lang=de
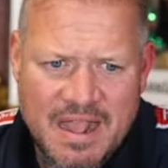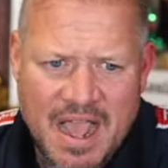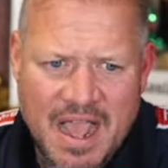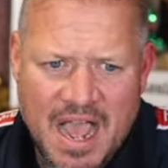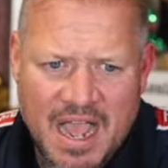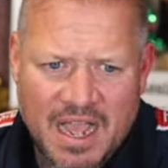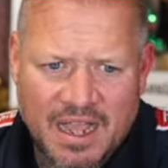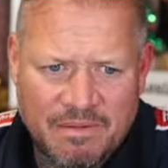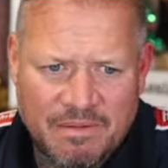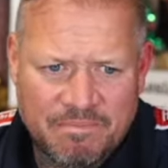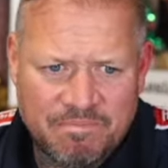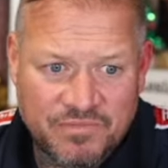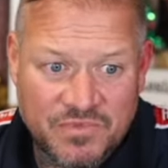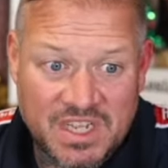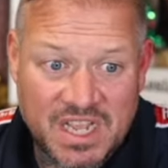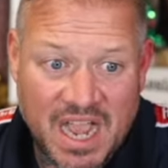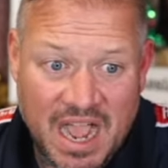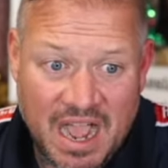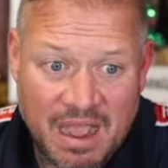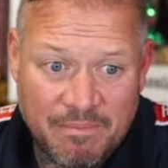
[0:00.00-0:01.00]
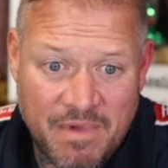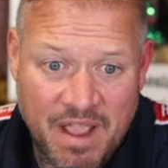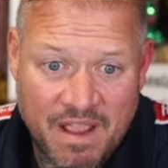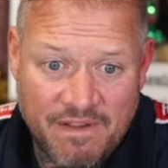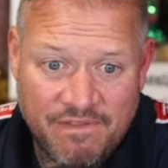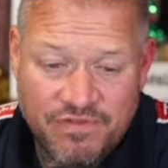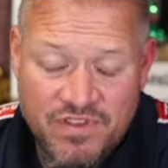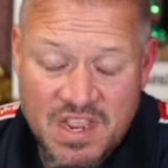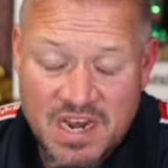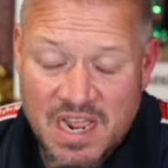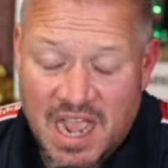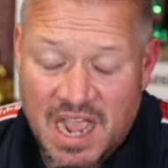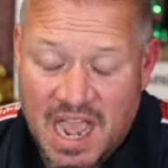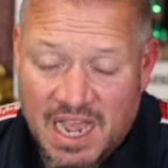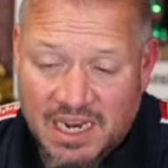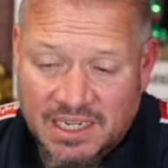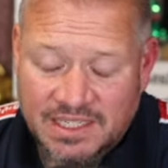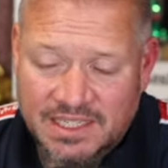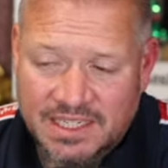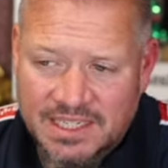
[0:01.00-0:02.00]
Ähm, die haben viele
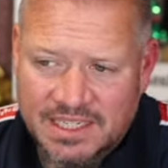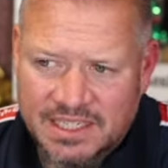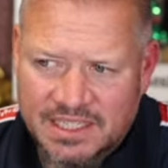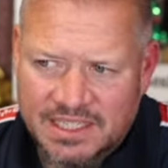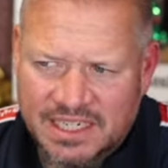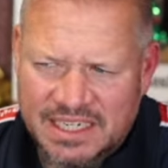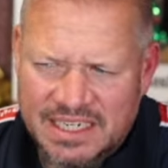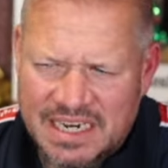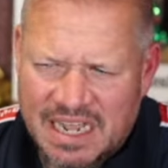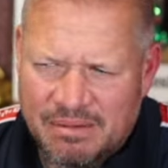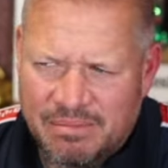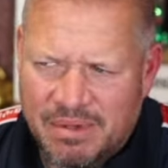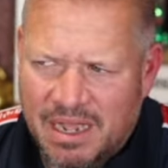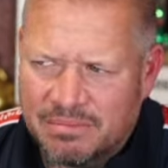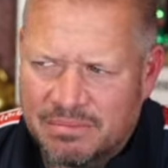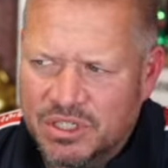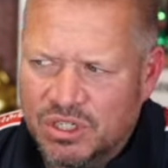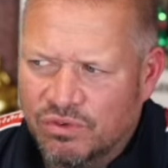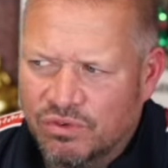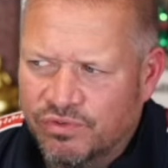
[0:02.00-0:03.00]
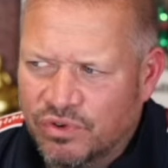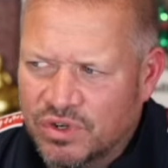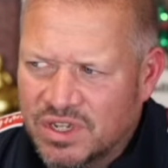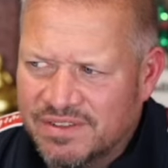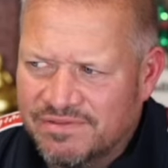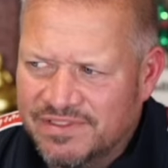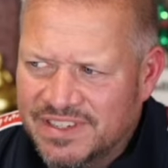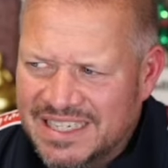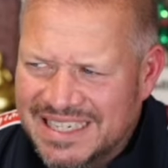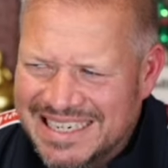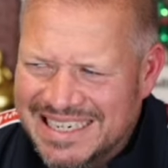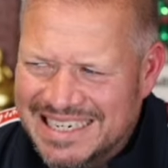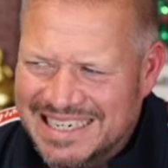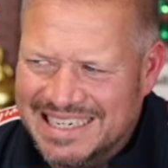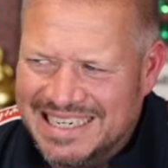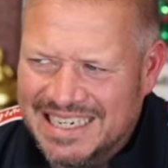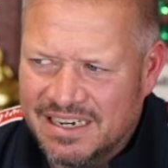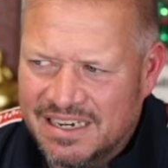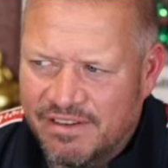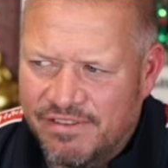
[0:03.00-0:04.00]
harte Dinge drin, aber haben sich auch von gewissen
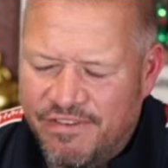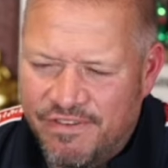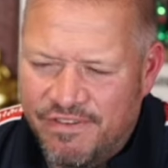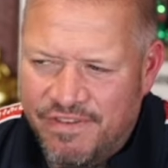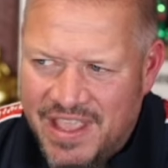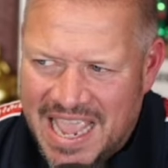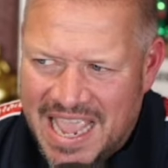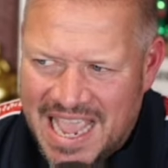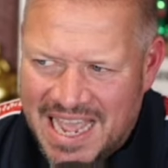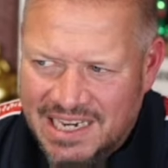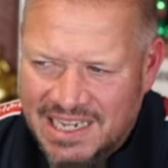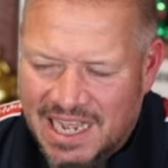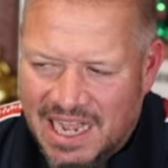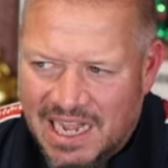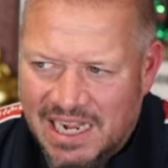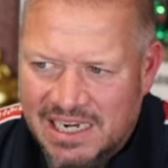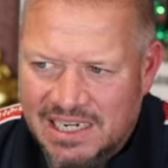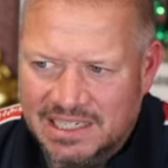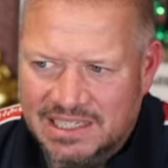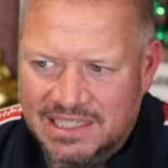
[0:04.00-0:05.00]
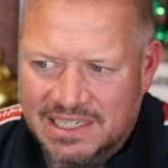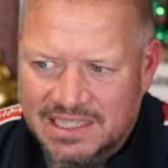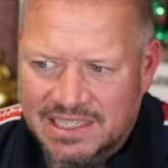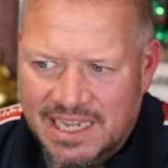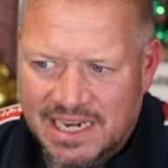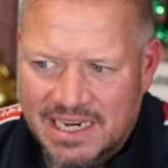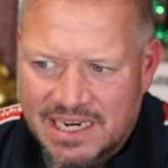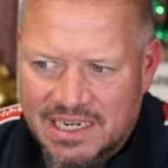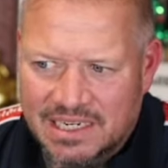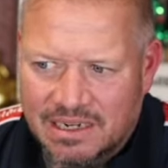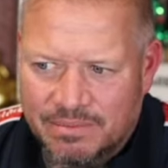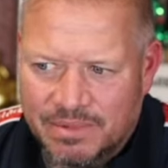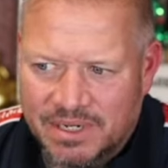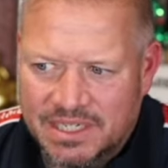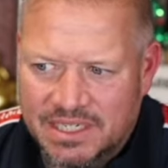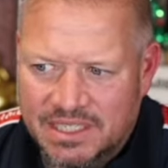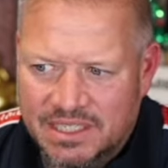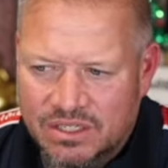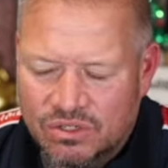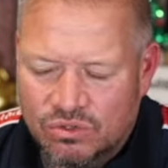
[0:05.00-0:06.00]
Dingen ferngehalten. Das ändert aber
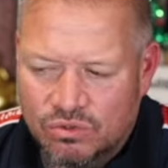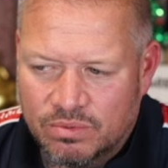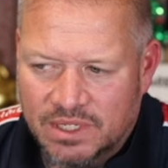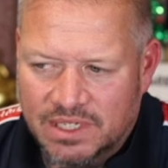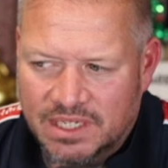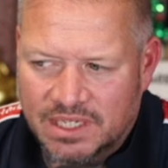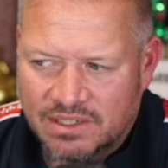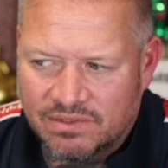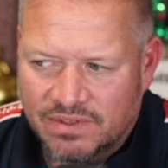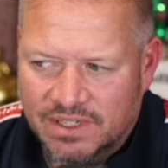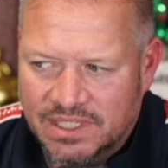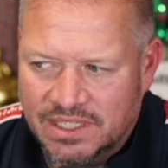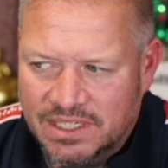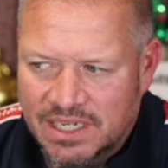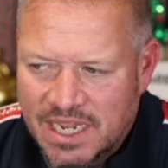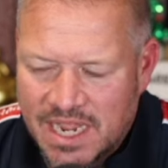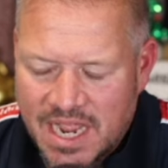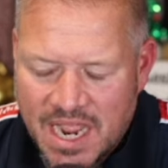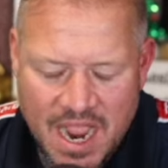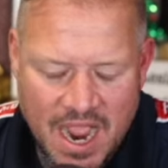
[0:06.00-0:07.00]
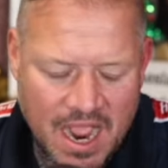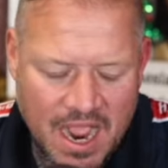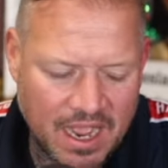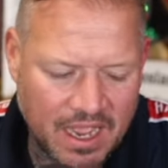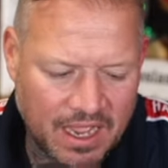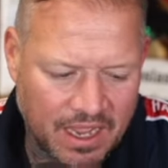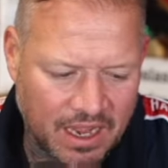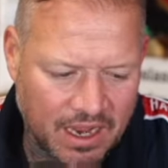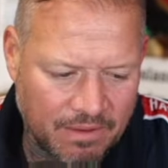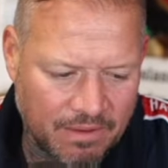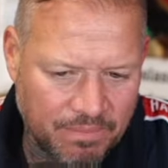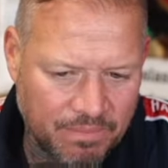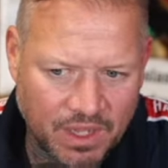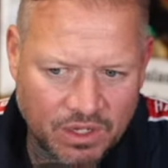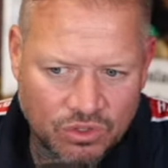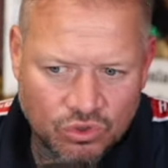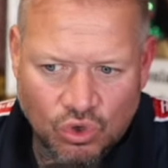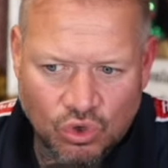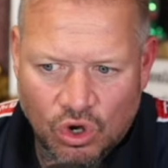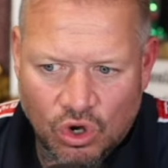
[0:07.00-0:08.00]
nichts über das, was ähm,
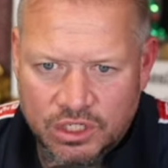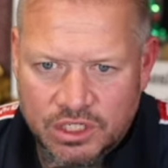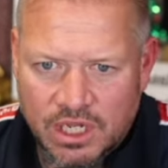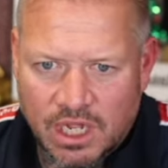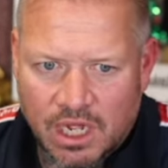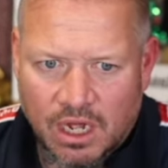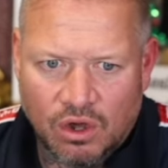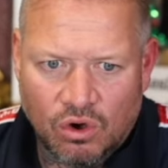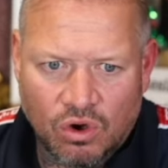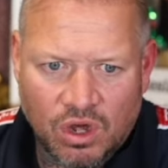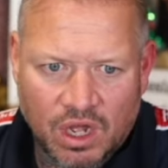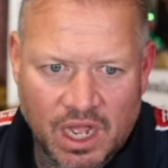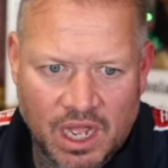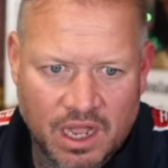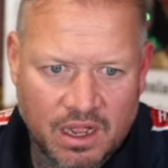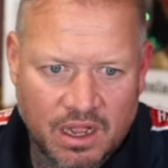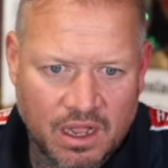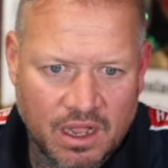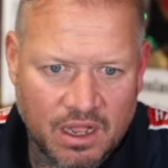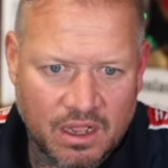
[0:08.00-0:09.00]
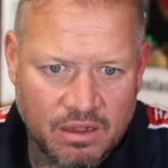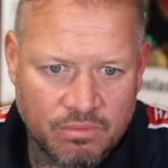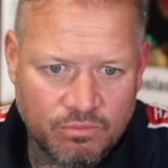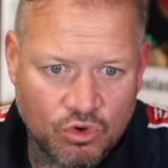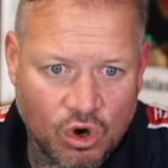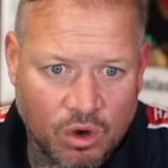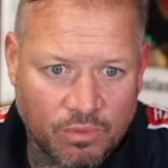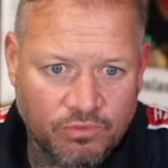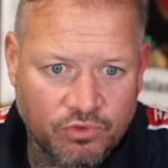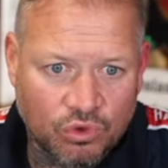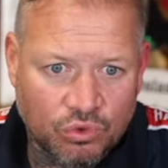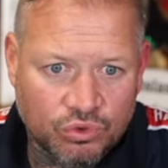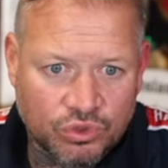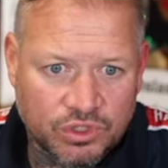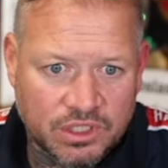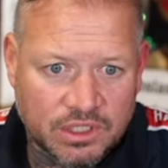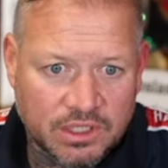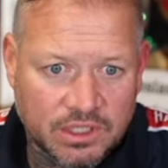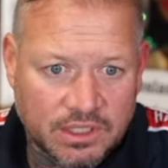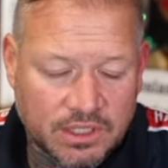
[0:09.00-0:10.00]
dort auch äh, im Kopf
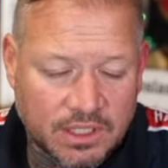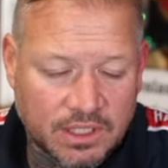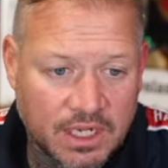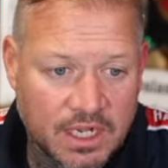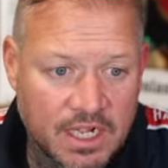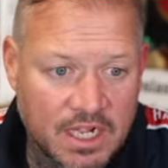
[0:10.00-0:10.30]
los ist.